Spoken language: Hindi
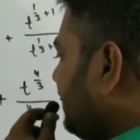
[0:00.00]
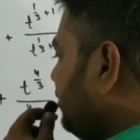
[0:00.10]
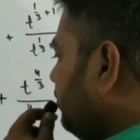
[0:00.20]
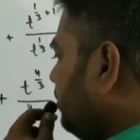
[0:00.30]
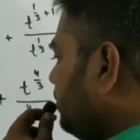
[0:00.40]

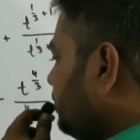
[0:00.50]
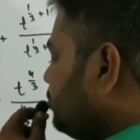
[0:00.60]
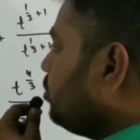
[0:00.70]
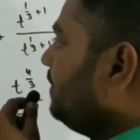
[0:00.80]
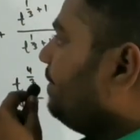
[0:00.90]
वैल्यू
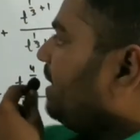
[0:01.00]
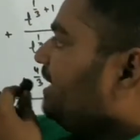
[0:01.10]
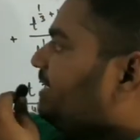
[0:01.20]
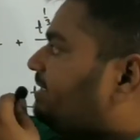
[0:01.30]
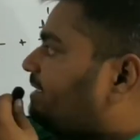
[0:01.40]
जो हमने
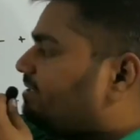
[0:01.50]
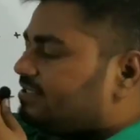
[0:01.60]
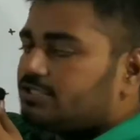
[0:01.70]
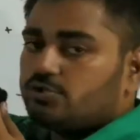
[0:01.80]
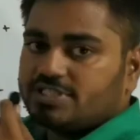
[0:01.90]
मानी थी
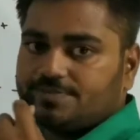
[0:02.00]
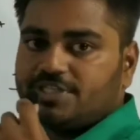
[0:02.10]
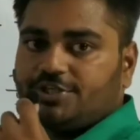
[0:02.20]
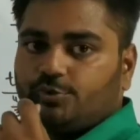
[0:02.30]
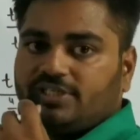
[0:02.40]
जिसको
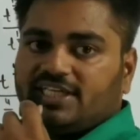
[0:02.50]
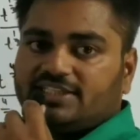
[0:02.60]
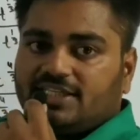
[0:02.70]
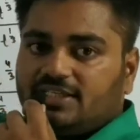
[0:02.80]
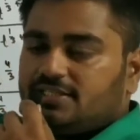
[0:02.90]
सब्सटीट्यूट किया
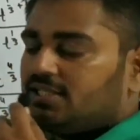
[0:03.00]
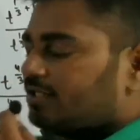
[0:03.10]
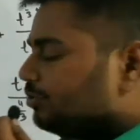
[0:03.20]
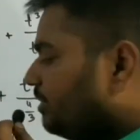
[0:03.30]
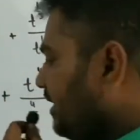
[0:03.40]
था
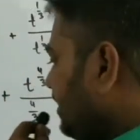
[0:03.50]
तो टी